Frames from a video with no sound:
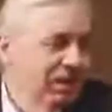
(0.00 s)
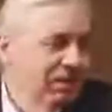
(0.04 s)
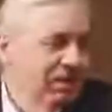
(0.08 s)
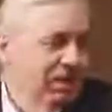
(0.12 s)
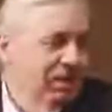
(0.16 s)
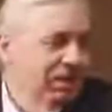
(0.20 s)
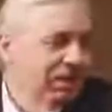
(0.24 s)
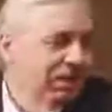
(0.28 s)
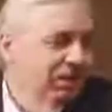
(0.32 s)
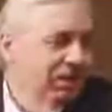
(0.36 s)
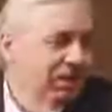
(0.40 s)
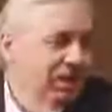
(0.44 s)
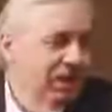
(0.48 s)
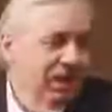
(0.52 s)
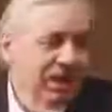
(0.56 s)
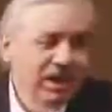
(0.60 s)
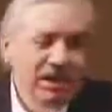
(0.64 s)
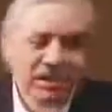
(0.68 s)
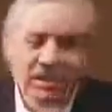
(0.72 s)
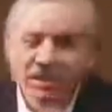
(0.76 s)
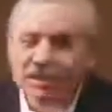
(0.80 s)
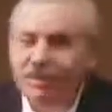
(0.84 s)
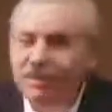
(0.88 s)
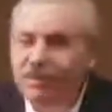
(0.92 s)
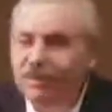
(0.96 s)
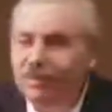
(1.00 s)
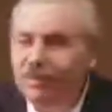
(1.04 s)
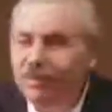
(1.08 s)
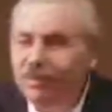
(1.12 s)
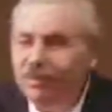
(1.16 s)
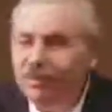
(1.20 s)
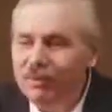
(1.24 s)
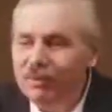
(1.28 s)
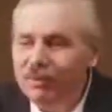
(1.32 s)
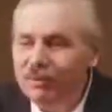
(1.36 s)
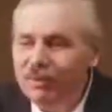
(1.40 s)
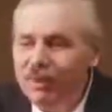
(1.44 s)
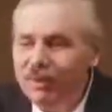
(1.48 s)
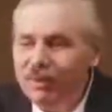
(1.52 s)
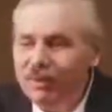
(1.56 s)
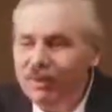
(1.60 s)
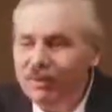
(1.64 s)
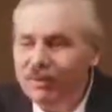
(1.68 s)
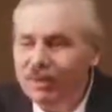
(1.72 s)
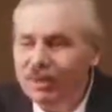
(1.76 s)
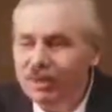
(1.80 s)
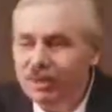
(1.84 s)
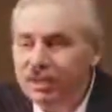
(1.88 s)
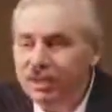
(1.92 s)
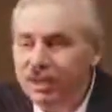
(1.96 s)
металлургистов, там,
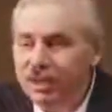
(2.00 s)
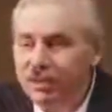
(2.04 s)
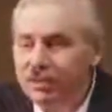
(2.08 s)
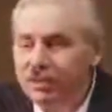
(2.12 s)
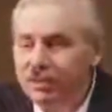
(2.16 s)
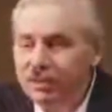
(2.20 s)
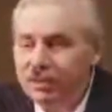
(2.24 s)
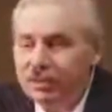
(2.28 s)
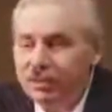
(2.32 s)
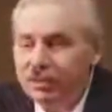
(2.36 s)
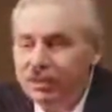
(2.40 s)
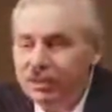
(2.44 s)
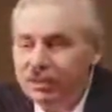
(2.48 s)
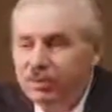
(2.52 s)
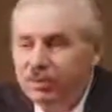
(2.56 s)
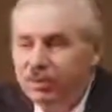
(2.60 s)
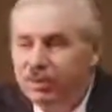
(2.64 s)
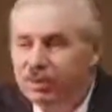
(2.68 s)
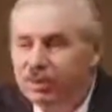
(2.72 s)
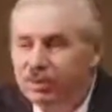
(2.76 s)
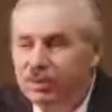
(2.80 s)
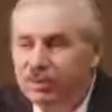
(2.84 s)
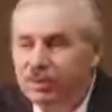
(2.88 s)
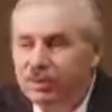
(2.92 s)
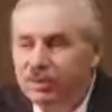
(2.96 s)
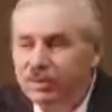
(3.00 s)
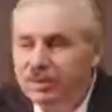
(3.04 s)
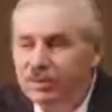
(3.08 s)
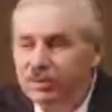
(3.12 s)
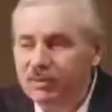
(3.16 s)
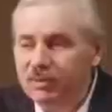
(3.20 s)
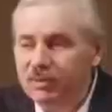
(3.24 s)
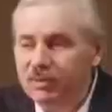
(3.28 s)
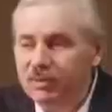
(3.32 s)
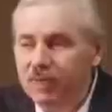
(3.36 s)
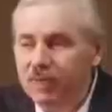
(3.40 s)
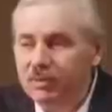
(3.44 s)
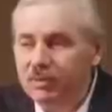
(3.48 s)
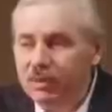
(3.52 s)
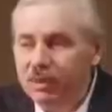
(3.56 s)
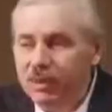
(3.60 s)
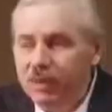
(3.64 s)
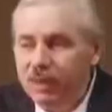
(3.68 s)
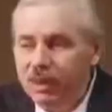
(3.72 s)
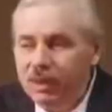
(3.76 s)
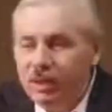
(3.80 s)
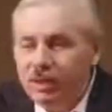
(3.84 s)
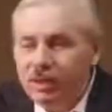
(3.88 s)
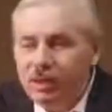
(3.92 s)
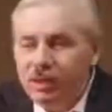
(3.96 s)
медиков и так далее. Но профсоюз может создаваться в любом.
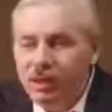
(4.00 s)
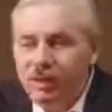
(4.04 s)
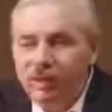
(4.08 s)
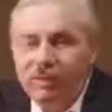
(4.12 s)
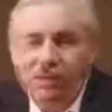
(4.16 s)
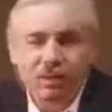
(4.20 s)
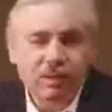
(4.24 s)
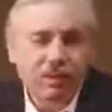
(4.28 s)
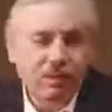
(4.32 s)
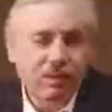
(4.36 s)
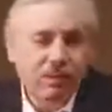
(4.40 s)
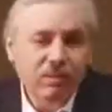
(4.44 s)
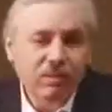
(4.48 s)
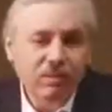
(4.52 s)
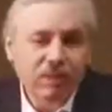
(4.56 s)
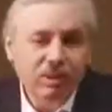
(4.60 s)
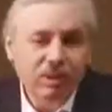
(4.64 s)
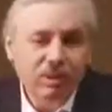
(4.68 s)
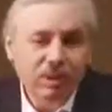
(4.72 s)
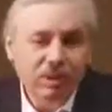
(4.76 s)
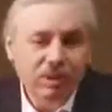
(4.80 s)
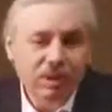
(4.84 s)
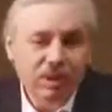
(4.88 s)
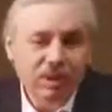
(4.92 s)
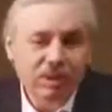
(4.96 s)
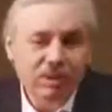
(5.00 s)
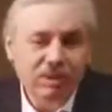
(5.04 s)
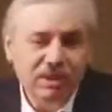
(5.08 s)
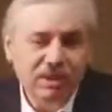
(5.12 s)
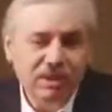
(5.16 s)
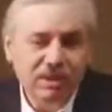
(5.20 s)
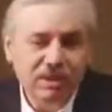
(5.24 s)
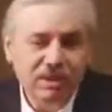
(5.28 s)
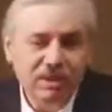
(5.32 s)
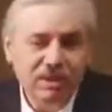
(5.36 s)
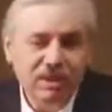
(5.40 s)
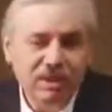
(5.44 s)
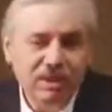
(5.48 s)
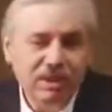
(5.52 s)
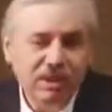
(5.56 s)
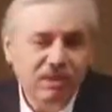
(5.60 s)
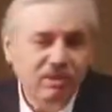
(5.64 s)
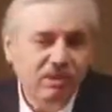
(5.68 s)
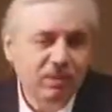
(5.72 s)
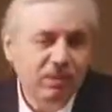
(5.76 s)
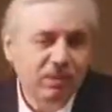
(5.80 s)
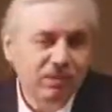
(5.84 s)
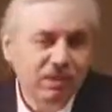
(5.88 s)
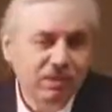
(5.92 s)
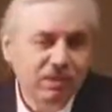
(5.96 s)
Любой дом может собрать, э,
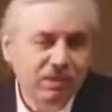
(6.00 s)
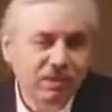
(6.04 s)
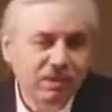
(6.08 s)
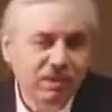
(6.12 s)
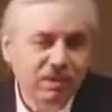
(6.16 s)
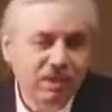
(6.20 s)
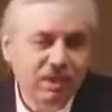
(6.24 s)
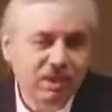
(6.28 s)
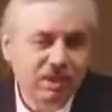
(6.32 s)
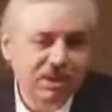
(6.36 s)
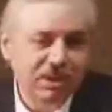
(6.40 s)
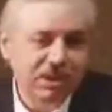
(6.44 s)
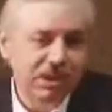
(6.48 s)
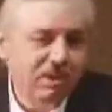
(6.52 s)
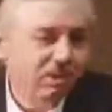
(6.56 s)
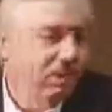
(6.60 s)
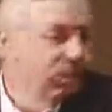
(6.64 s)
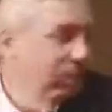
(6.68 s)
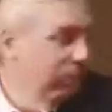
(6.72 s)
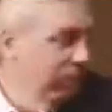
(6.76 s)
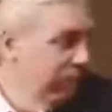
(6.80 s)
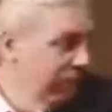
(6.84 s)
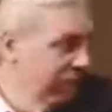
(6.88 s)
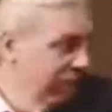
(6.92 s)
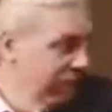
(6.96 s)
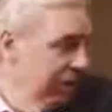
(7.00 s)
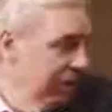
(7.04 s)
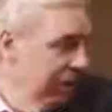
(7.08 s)
создать профсоюз жителей дома.